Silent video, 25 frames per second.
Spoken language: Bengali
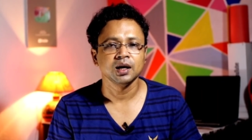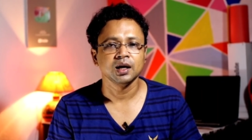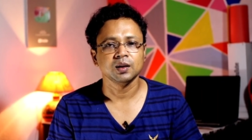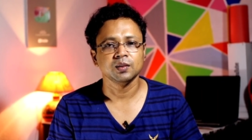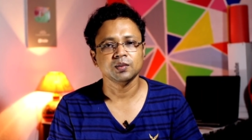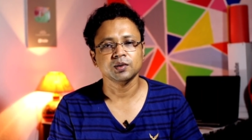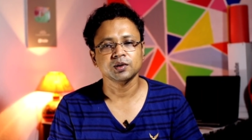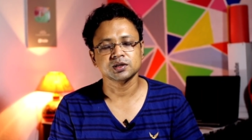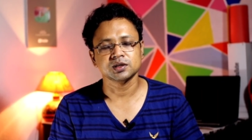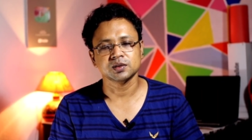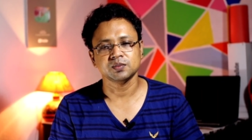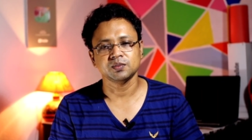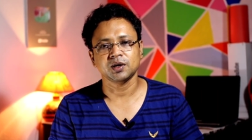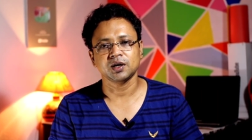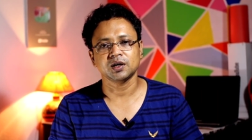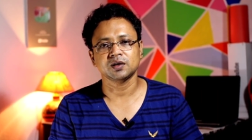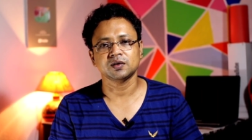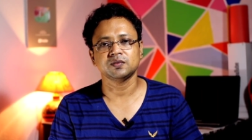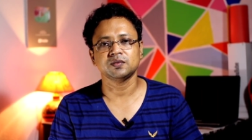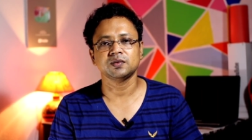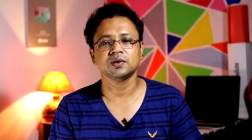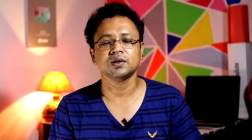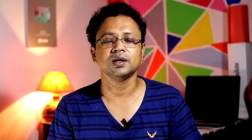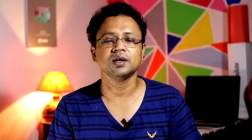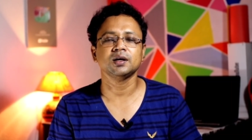এবং
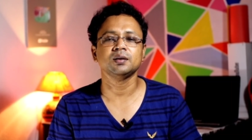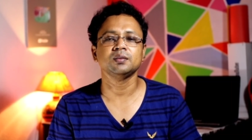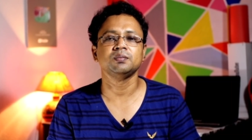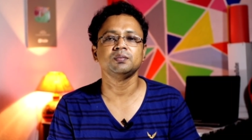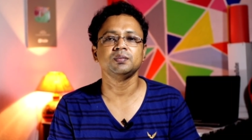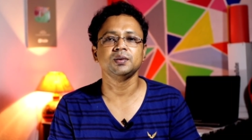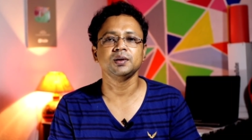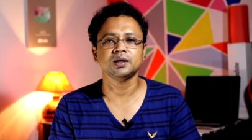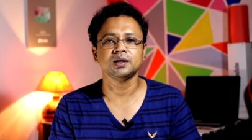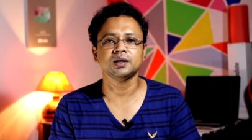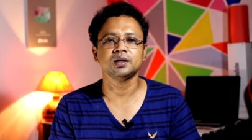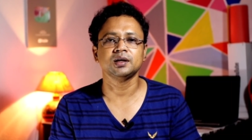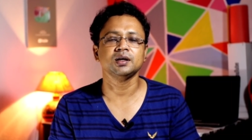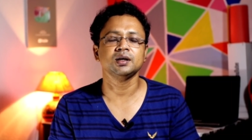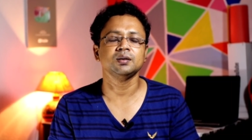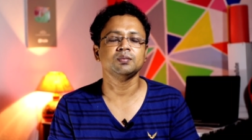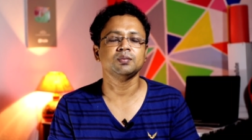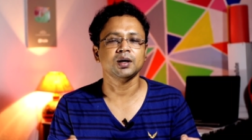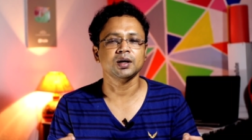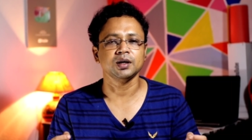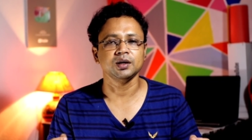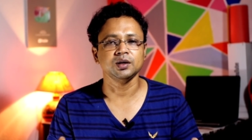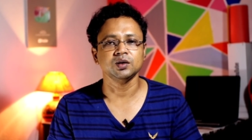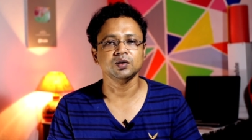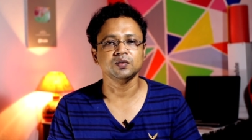স্মার্টফোনের বিক্রি
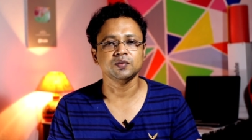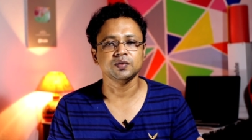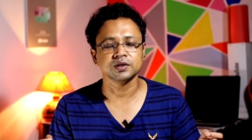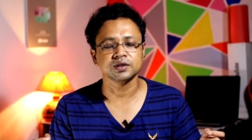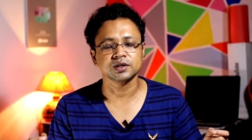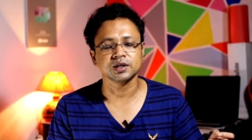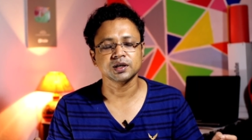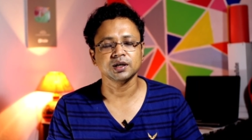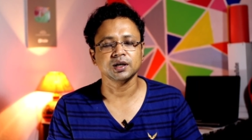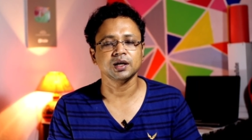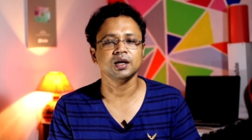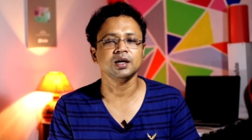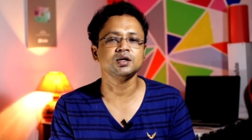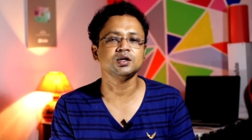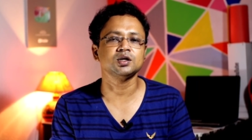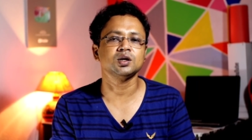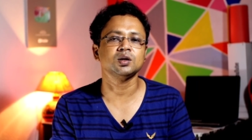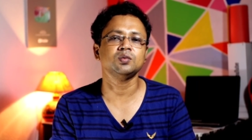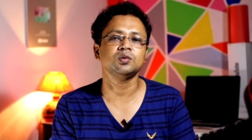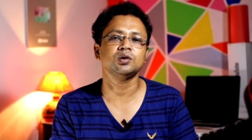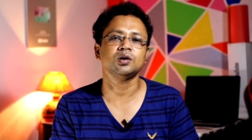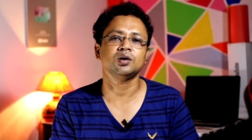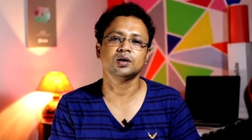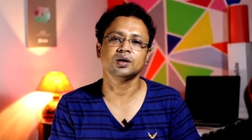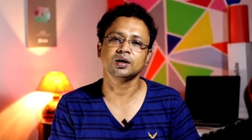বা ইনোভেশন
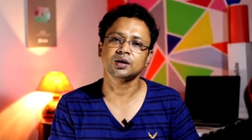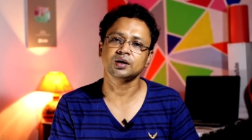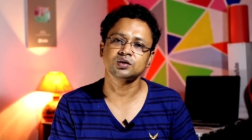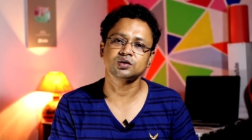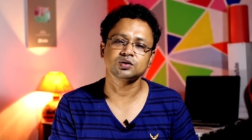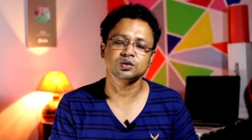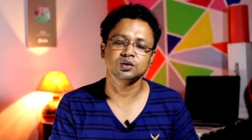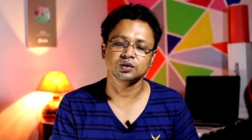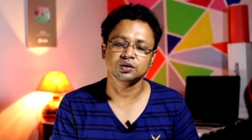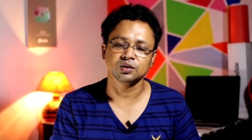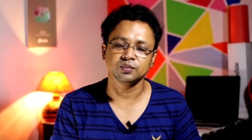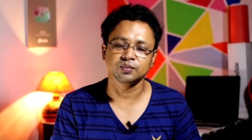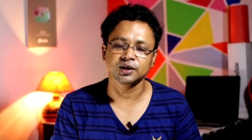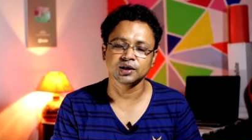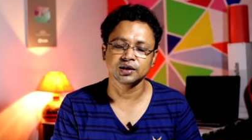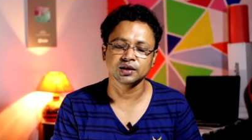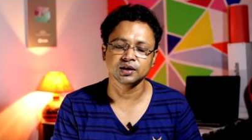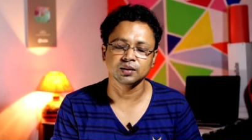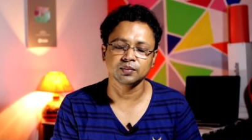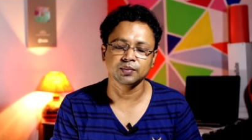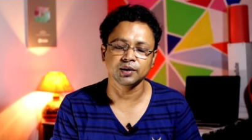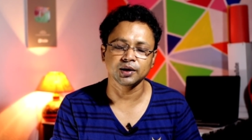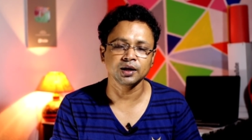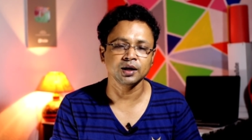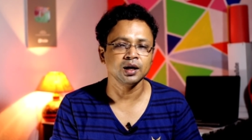এইসবও অনেক কিছু হয়তো বেড়ে
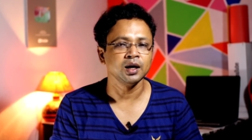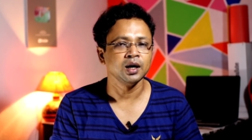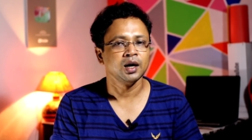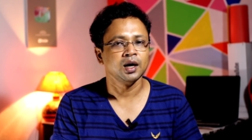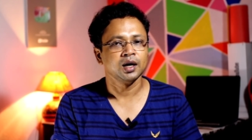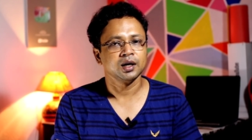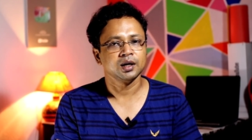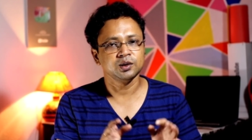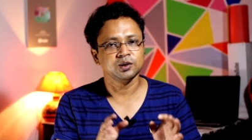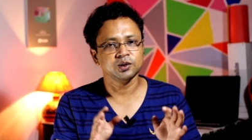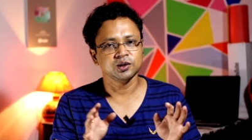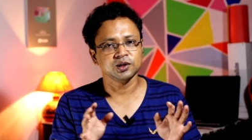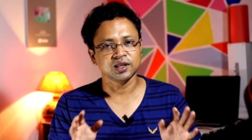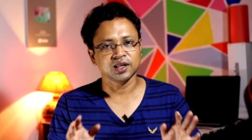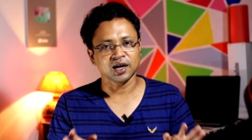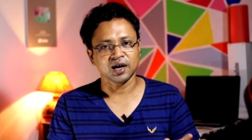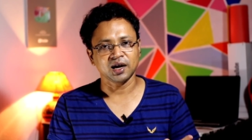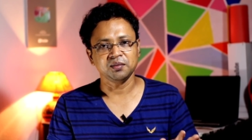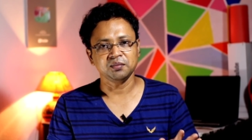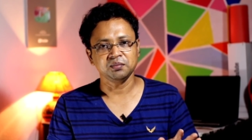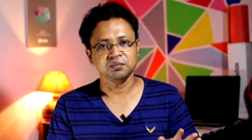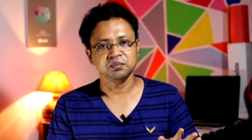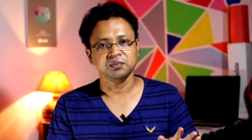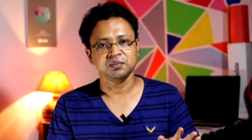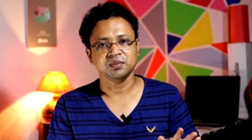যেতে পারে কিন্তু
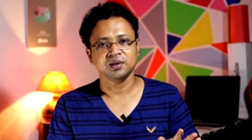দাম